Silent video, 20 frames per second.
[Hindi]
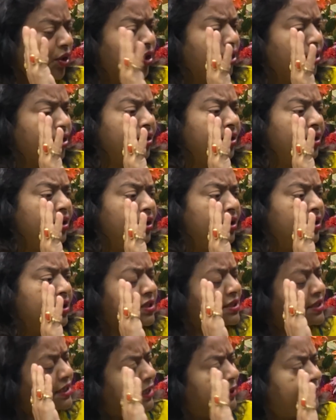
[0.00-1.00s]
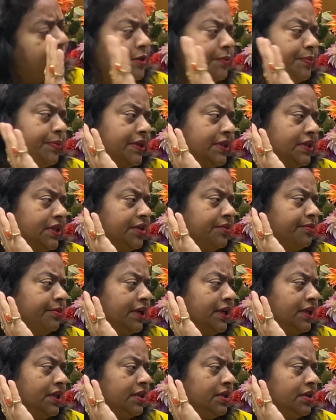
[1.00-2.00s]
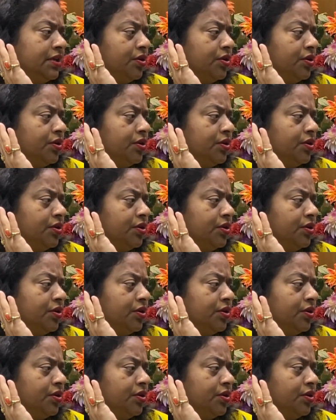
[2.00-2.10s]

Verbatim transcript: और सेल्फ डिपेंडेंट बने